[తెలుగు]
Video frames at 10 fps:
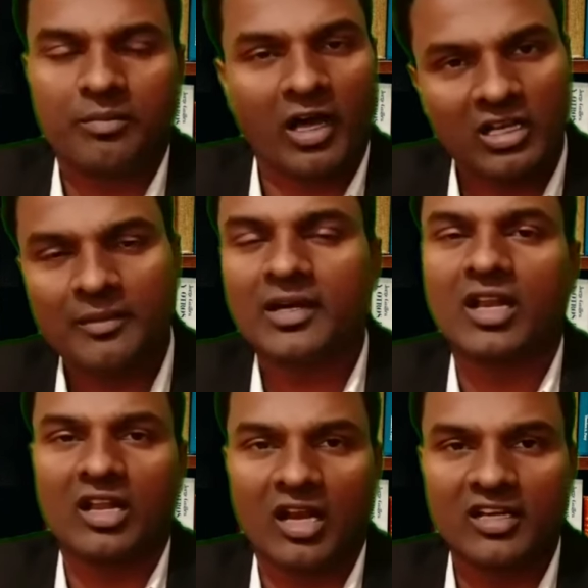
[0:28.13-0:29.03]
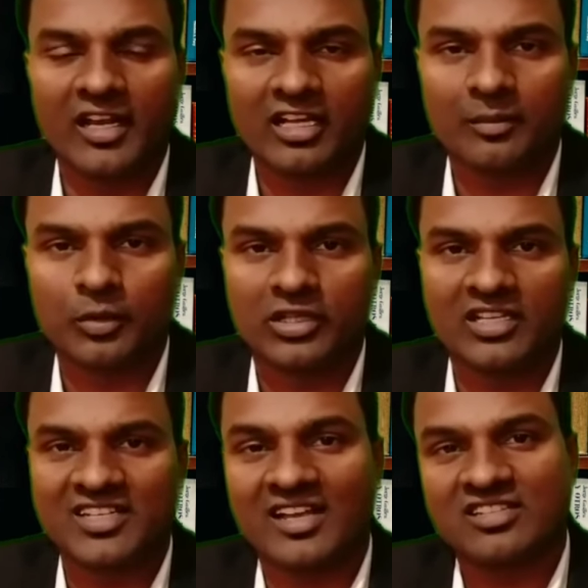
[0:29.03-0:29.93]
పార్లమెంట్ కానీ లేకపోతే
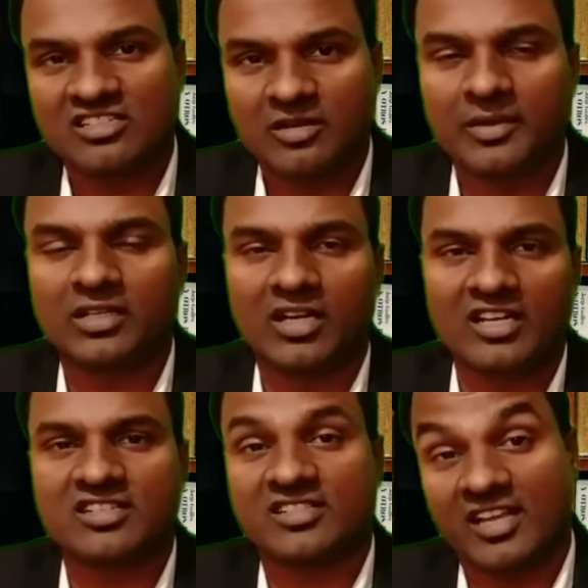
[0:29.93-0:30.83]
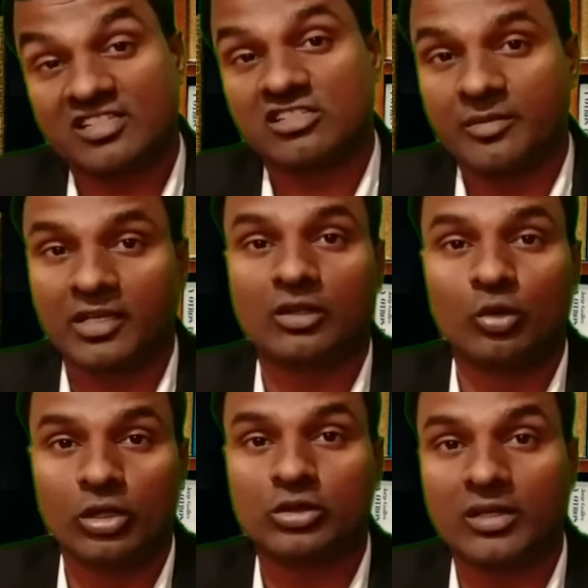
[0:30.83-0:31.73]
శాసనసభను రాష్ట్ర శాసనసభను
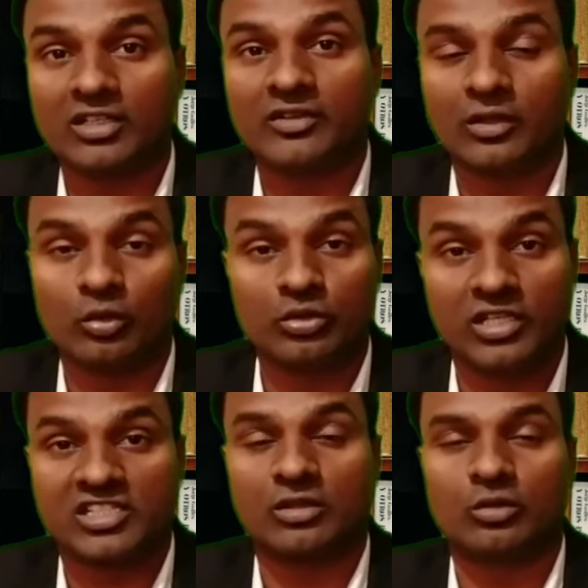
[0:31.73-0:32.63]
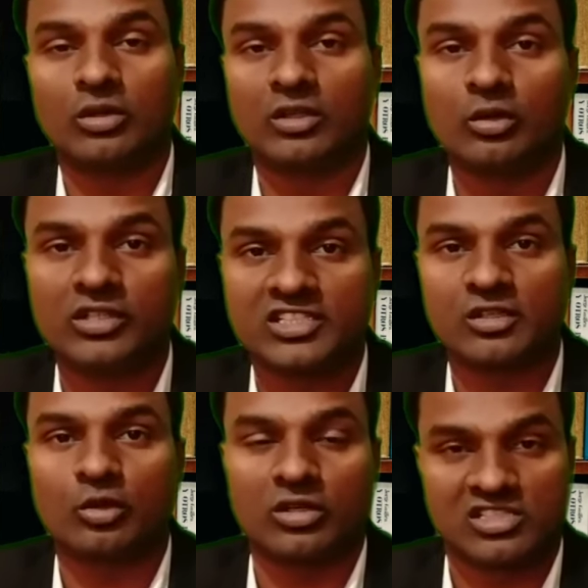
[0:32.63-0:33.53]
కానీ ఉద్దేశంతో
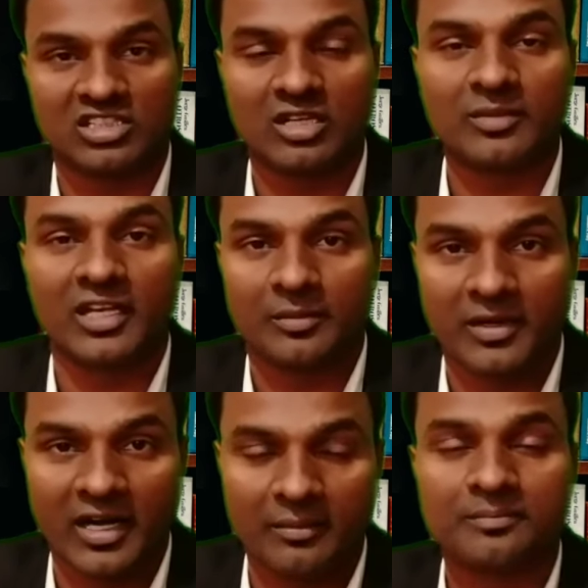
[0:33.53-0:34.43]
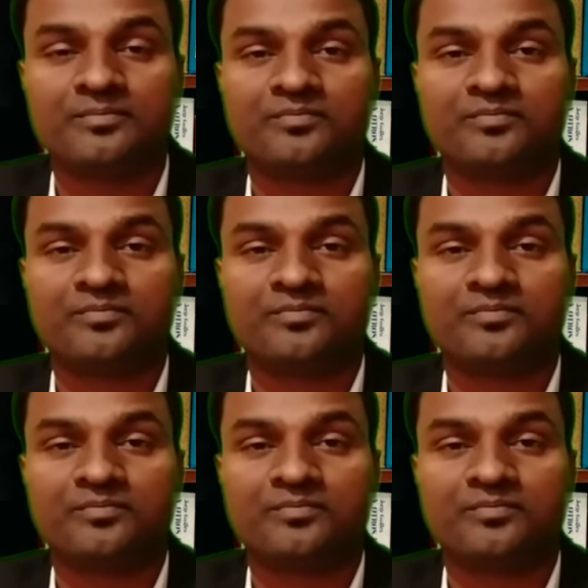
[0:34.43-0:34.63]
నిరుద్దేశంతో ఒక సంఘంగా ఏర్పడడం